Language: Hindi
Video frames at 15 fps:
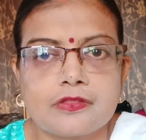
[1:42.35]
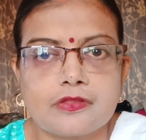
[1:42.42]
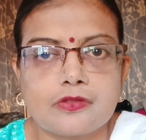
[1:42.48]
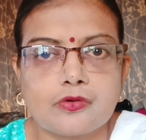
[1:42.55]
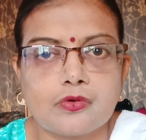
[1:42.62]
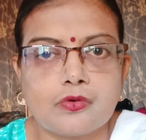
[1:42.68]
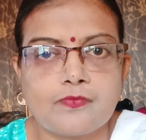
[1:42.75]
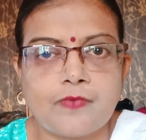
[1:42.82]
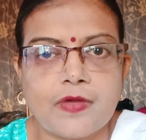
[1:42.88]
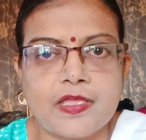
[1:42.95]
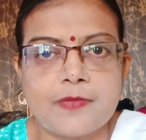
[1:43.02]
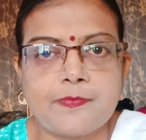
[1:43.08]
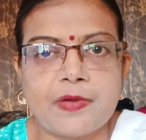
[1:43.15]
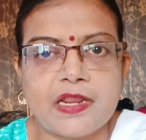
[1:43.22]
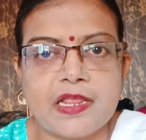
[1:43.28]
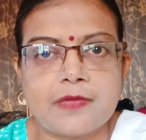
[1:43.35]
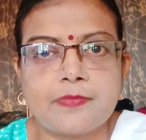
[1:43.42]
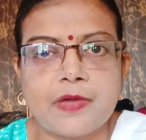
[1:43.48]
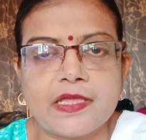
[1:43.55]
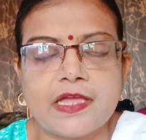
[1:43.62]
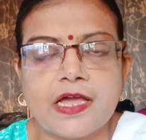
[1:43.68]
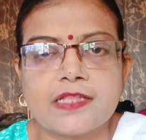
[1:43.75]
तो वहीं पर एक
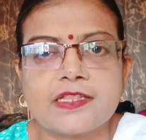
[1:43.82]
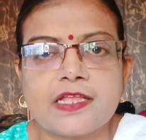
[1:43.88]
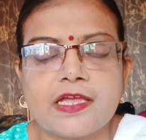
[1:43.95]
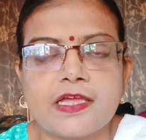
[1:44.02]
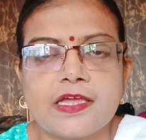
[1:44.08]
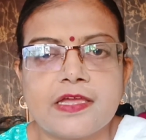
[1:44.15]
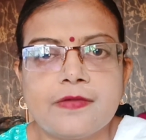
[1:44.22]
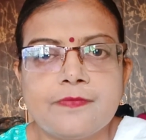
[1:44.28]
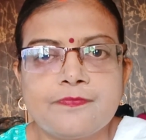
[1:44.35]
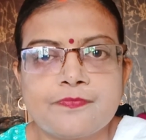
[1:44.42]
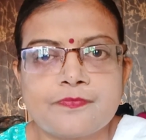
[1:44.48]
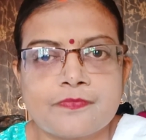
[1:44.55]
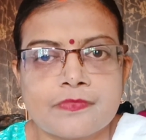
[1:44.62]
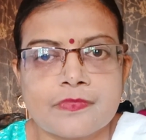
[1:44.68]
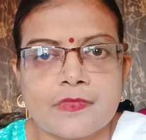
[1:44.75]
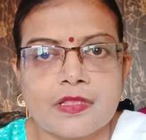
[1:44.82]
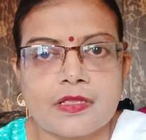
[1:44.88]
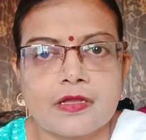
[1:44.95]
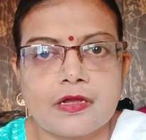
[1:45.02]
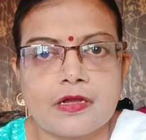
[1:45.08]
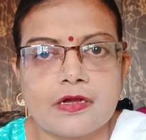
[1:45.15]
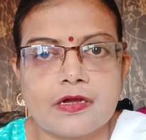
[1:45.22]
भैया थे
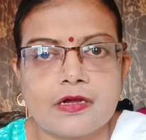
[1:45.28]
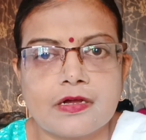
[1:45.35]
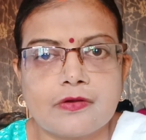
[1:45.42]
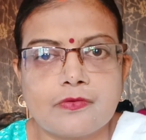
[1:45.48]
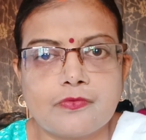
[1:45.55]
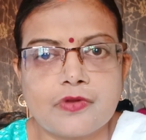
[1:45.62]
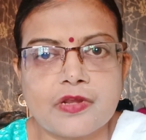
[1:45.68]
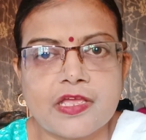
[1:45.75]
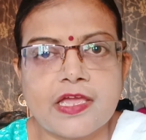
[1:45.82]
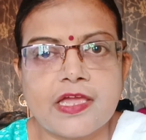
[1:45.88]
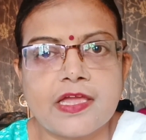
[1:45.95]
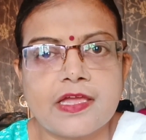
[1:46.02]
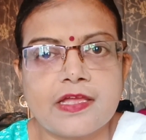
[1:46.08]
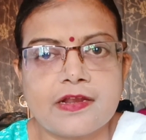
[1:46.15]
आ, उनके